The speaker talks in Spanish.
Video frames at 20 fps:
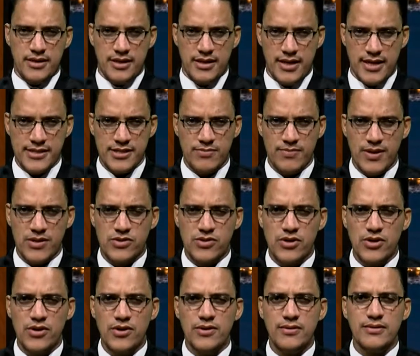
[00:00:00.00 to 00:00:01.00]
La
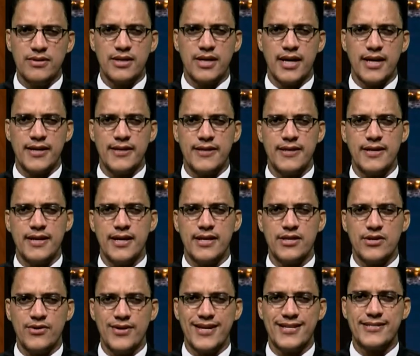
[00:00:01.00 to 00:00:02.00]
situación que en el día
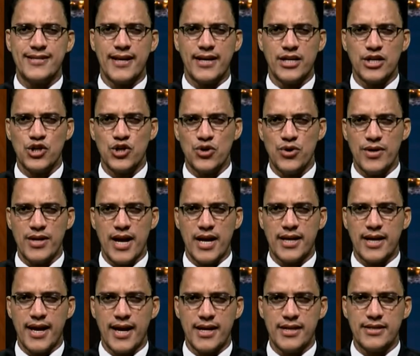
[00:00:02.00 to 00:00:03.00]
de hoy externó el
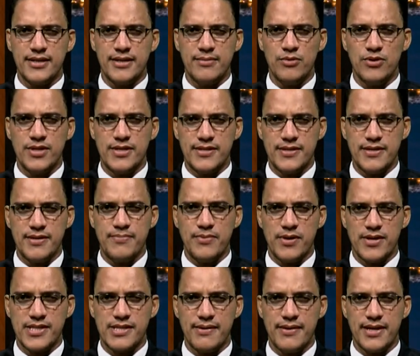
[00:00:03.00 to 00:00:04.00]
alcalde del municipio
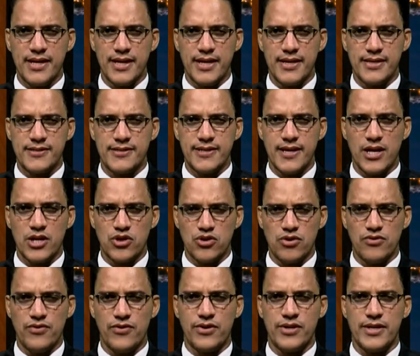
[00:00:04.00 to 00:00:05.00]
de San Iglesia,
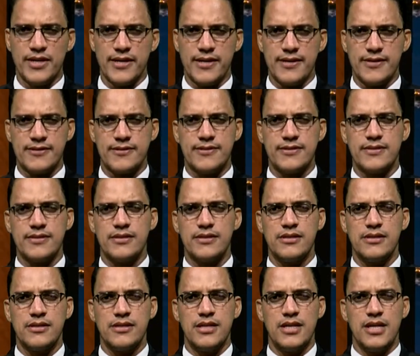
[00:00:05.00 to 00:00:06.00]
Rodolfo Reyes.
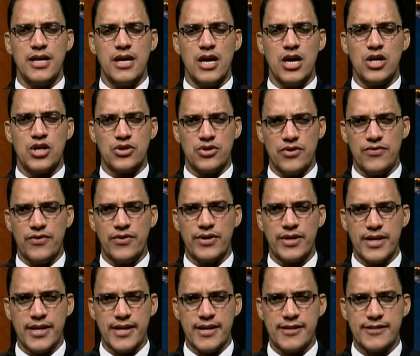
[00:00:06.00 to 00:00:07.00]
Rodolfo
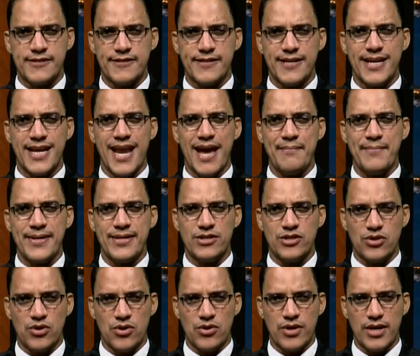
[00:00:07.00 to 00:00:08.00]
Reyes
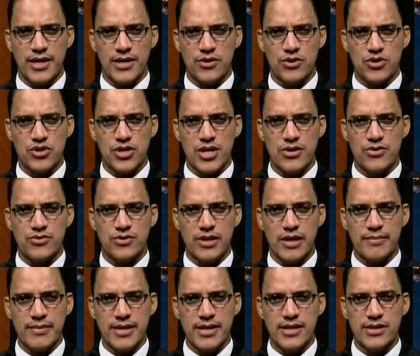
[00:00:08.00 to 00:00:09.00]
lamentó que los
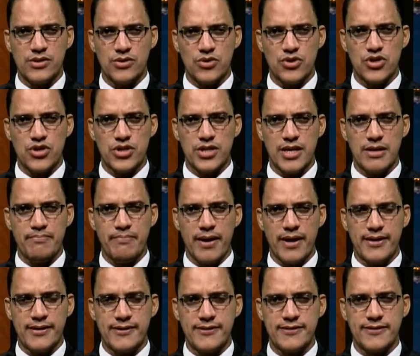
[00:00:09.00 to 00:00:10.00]
ayuntamientos del
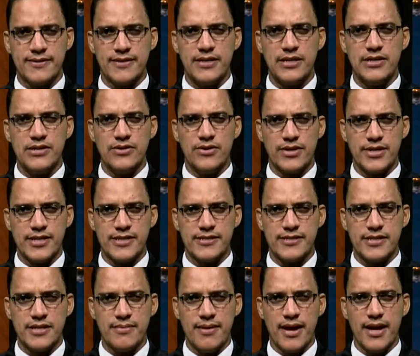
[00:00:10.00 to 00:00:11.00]
país no
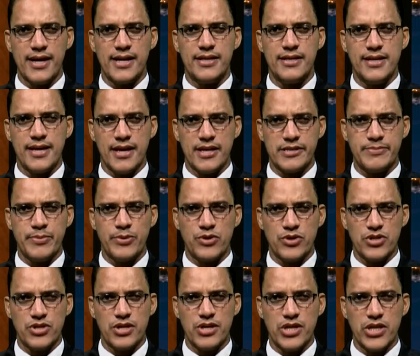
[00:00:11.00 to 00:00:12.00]
reciban el
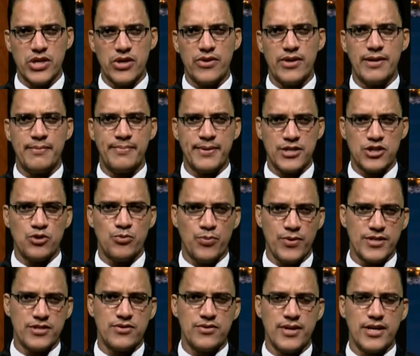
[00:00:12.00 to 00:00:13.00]
10% del
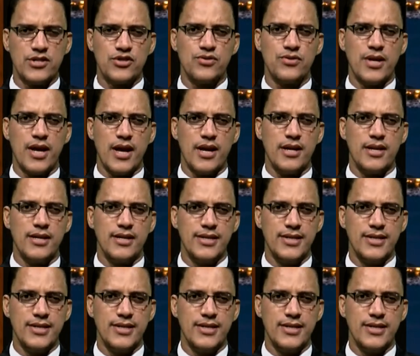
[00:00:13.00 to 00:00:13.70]
presupuesto nacional,